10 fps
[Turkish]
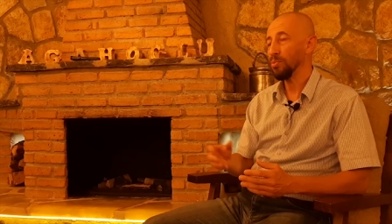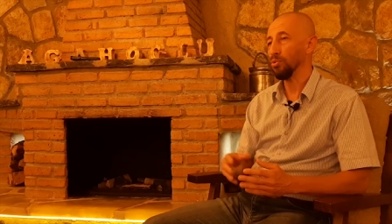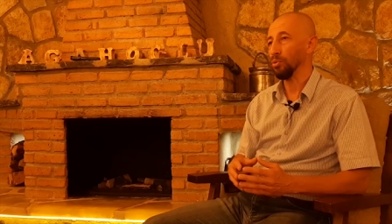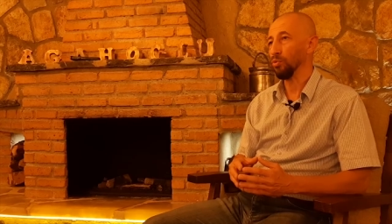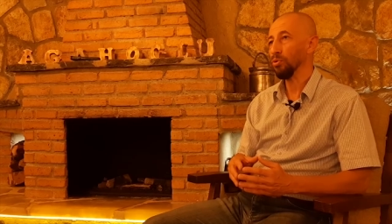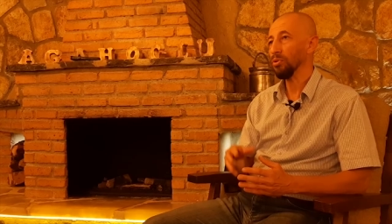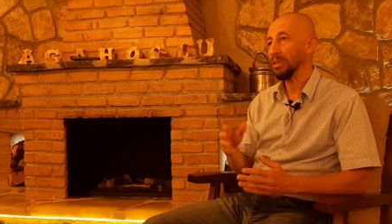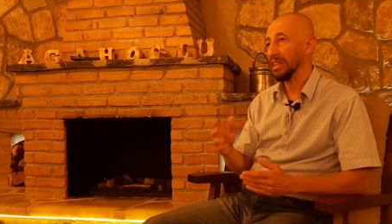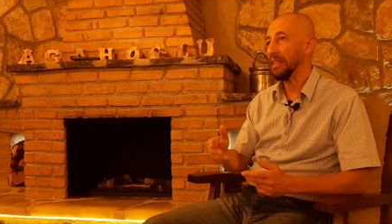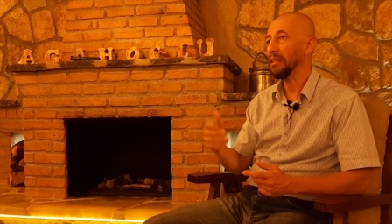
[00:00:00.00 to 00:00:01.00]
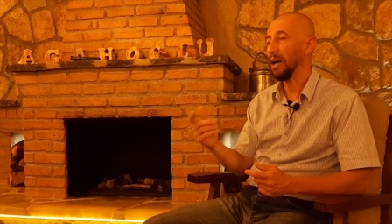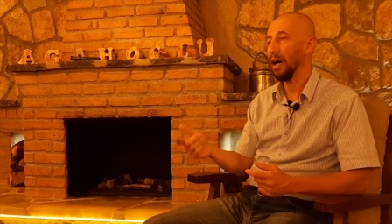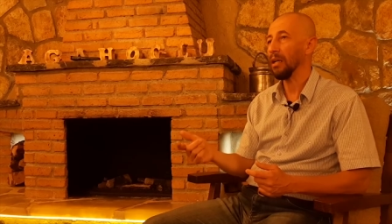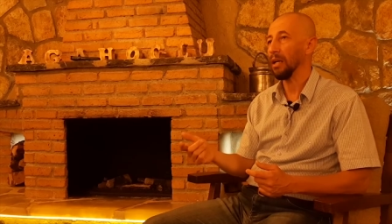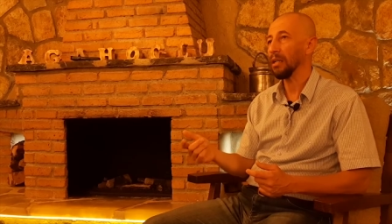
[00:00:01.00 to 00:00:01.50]
iş bölümü, din,
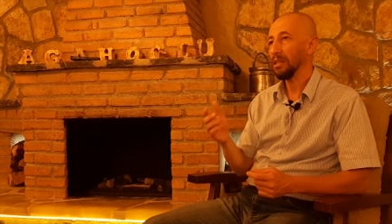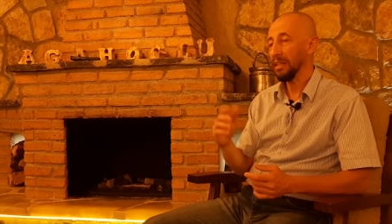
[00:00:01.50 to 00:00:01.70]
ahlak,